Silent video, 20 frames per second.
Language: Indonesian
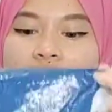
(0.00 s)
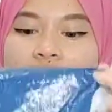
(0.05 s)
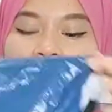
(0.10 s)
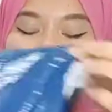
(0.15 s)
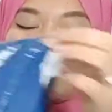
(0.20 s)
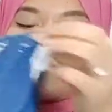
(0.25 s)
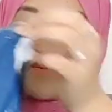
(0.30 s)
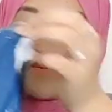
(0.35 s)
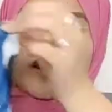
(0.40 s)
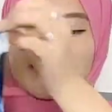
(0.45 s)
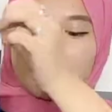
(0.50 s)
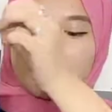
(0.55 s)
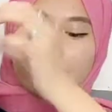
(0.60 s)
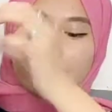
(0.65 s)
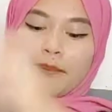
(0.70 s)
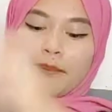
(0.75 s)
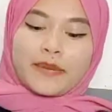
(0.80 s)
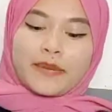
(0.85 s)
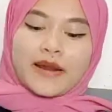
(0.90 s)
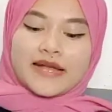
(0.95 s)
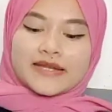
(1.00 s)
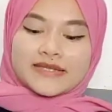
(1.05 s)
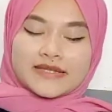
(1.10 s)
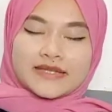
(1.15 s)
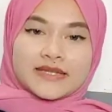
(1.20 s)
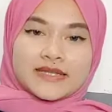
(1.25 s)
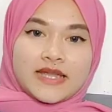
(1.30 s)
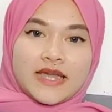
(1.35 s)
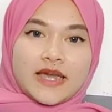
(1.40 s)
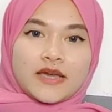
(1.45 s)
ini pakai
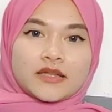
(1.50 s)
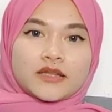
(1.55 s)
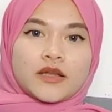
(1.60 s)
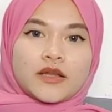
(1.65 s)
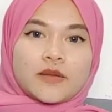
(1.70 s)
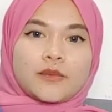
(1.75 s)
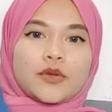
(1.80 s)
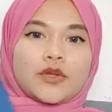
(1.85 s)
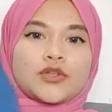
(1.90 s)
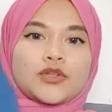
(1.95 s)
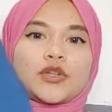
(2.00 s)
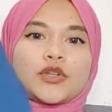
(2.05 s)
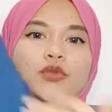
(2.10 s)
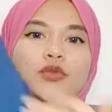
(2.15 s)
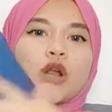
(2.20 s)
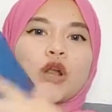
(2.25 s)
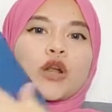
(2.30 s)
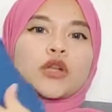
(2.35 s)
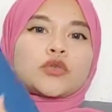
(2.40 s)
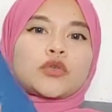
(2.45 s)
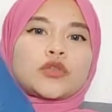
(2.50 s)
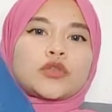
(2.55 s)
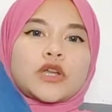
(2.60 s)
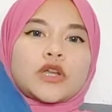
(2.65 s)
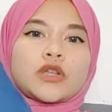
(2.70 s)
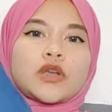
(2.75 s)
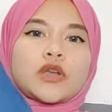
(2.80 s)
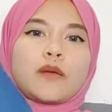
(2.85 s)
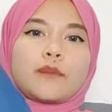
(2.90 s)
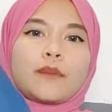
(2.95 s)
plastik tapi di sini udah ada
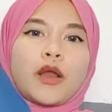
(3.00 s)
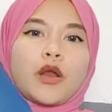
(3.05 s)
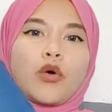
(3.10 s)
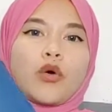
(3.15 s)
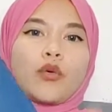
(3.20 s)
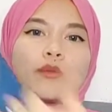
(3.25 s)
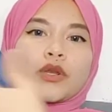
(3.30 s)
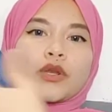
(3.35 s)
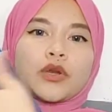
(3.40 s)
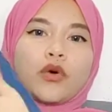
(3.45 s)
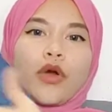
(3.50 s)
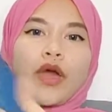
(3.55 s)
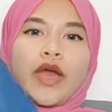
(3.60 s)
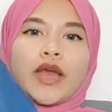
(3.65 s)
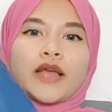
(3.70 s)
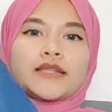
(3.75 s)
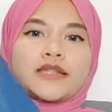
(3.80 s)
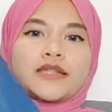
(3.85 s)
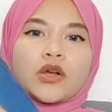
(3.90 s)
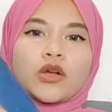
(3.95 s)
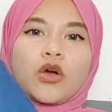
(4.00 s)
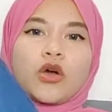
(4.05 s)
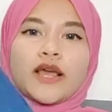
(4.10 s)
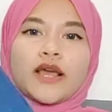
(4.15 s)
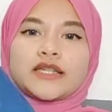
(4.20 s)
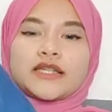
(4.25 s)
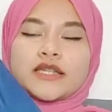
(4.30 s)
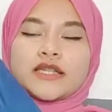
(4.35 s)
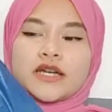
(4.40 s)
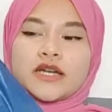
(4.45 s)
tulisannya Palomino NG
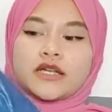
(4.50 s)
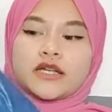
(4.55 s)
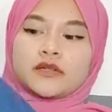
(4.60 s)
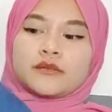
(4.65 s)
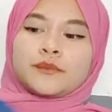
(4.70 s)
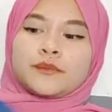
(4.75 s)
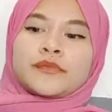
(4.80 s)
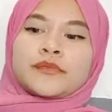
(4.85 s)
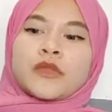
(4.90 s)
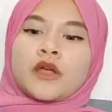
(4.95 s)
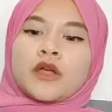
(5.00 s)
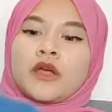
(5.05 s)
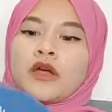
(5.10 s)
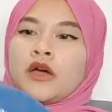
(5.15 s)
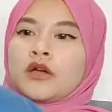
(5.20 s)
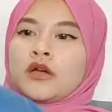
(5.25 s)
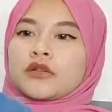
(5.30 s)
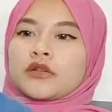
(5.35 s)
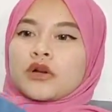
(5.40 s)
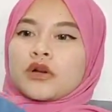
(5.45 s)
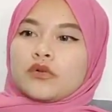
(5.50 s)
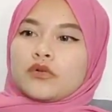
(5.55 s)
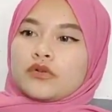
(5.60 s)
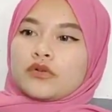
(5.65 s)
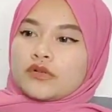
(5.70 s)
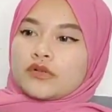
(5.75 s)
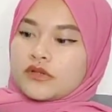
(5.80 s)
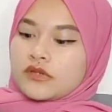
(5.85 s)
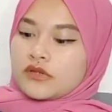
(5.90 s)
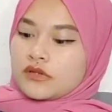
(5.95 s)
Collection
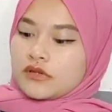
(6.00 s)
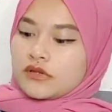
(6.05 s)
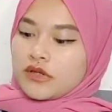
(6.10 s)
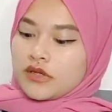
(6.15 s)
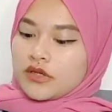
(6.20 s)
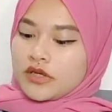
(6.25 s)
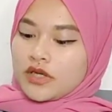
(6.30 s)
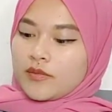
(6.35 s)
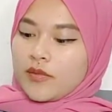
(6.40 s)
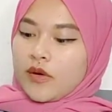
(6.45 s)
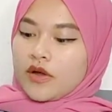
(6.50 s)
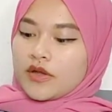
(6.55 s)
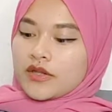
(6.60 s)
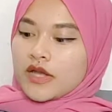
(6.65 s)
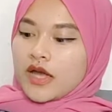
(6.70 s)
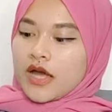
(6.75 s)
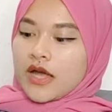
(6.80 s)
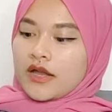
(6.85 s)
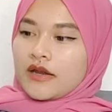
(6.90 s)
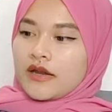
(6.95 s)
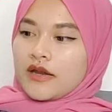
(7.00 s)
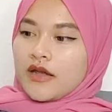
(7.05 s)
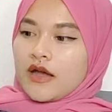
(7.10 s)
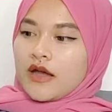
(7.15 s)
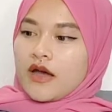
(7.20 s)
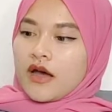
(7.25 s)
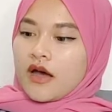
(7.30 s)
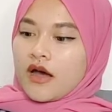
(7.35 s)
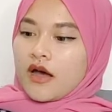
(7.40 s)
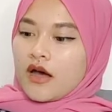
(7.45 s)
terus ini di bawahnya ada
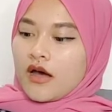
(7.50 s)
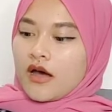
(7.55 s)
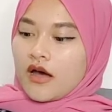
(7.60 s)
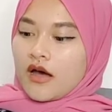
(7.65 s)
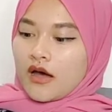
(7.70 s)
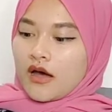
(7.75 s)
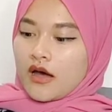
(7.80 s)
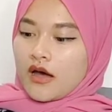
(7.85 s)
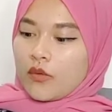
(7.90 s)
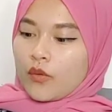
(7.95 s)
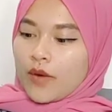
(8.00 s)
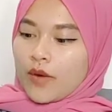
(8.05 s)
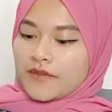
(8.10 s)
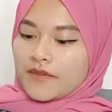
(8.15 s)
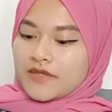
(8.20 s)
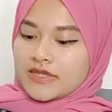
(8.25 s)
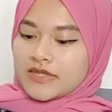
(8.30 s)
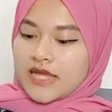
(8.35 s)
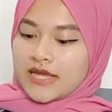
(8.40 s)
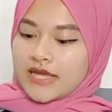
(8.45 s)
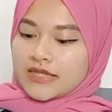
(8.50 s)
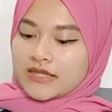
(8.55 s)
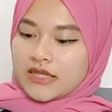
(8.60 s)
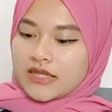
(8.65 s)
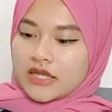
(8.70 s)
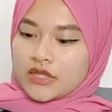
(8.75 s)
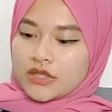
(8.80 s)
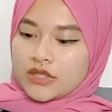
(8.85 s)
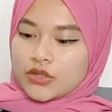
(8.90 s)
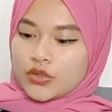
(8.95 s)

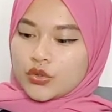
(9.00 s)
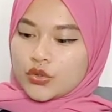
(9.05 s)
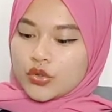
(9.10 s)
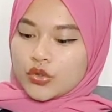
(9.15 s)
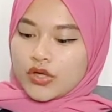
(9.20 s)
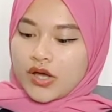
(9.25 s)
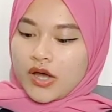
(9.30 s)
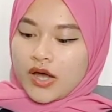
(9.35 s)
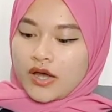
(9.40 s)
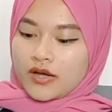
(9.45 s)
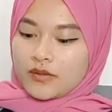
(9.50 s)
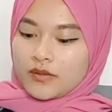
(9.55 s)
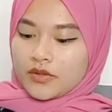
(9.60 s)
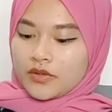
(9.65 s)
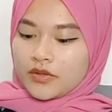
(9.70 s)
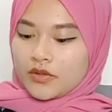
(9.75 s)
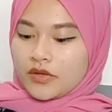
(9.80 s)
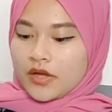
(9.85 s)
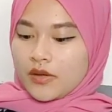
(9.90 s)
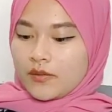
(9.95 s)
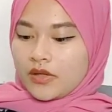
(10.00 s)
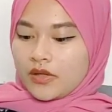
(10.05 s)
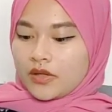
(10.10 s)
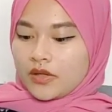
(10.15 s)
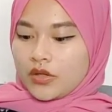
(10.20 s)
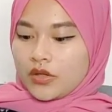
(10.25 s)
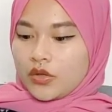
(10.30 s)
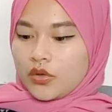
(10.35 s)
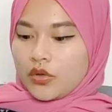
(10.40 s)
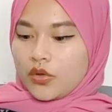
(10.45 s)
websitenya juga
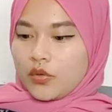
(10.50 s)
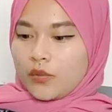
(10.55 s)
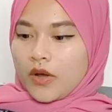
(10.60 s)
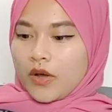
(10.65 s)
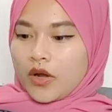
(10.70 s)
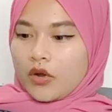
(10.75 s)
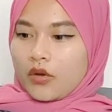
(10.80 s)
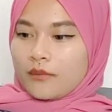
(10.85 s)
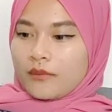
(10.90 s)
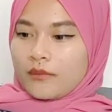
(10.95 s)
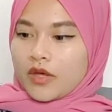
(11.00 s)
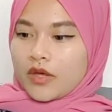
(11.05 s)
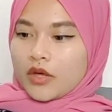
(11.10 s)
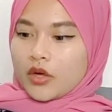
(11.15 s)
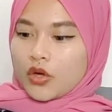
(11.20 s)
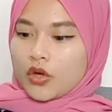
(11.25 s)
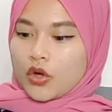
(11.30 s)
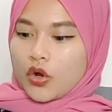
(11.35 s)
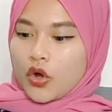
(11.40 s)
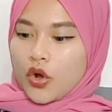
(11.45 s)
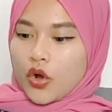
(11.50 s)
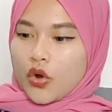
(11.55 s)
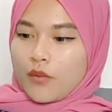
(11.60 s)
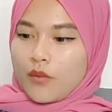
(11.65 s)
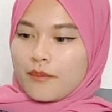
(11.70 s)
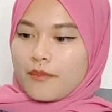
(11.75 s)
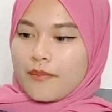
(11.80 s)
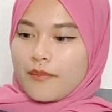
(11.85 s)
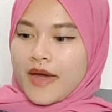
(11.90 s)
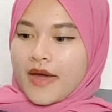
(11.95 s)

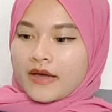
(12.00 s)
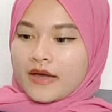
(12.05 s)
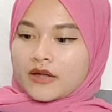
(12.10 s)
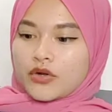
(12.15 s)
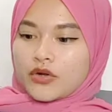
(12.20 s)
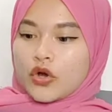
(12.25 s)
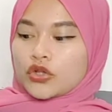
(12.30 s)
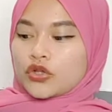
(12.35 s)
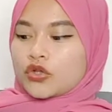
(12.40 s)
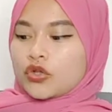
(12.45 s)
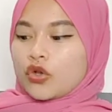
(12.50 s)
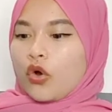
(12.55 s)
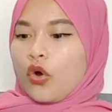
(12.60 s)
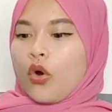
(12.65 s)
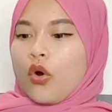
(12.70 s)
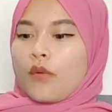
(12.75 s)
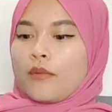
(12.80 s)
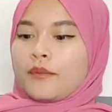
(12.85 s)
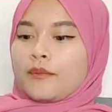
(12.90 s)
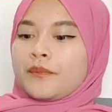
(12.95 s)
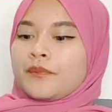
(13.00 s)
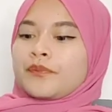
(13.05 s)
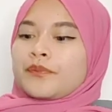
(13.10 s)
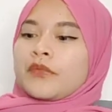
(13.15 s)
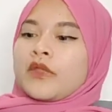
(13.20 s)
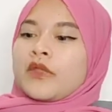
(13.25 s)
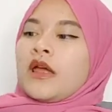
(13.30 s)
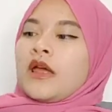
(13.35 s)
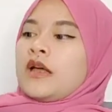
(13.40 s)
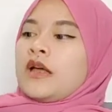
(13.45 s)
www.palominobag.com
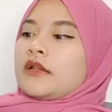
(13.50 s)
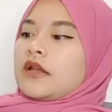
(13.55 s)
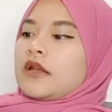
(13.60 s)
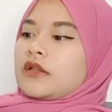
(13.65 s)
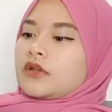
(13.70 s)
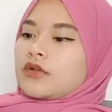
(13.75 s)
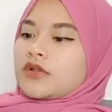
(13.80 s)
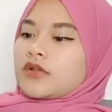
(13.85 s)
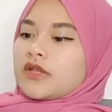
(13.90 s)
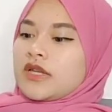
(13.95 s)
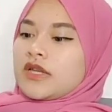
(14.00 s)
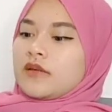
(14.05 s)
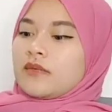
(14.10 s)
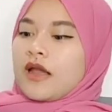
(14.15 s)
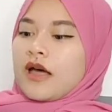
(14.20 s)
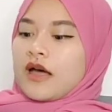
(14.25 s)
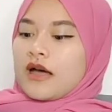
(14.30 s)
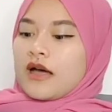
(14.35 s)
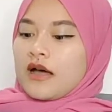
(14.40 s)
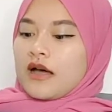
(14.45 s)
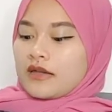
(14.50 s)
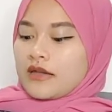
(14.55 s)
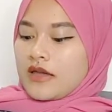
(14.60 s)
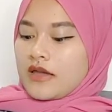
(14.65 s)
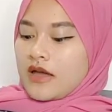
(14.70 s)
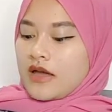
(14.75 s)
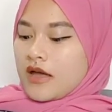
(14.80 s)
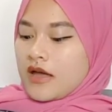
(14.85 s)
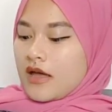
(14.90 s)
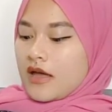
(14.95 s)
nah terus ini
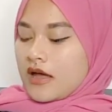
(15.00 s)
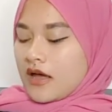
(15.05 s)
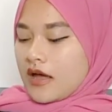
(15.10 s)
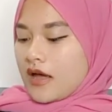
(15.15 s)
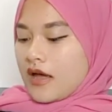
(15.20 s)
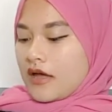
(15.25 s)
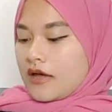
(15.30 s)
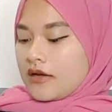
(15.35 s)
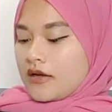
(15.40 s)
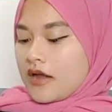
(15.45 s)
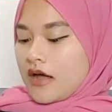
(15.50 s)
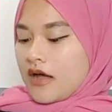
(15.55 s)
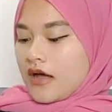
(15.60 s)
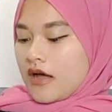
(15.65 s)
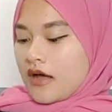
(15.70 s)
belakangnya ada